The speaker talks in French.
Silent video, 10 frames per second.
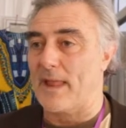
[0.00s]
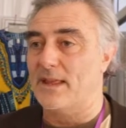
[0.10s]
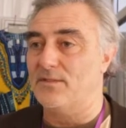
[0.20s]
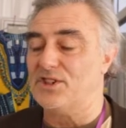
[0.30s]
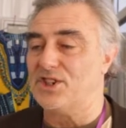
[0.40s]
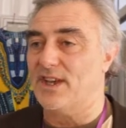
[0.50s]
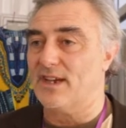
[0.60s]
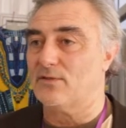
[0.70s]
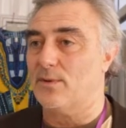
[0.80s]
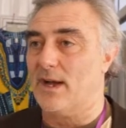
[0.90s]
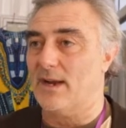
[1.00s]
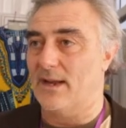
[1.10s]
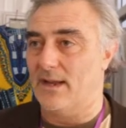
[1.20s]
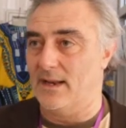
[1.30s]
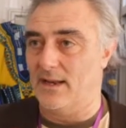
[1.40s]
d'afficher hier soir
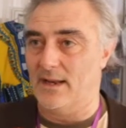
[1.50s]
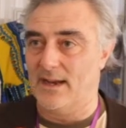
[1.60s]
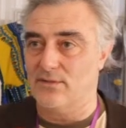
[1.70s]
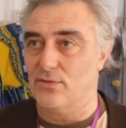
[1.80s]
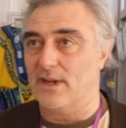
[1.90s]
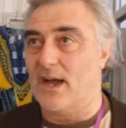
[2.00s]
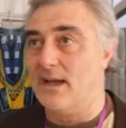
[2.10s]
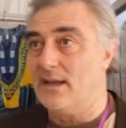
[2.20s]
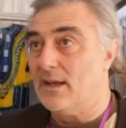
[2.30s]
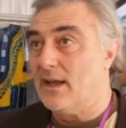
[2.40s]
les, résultats.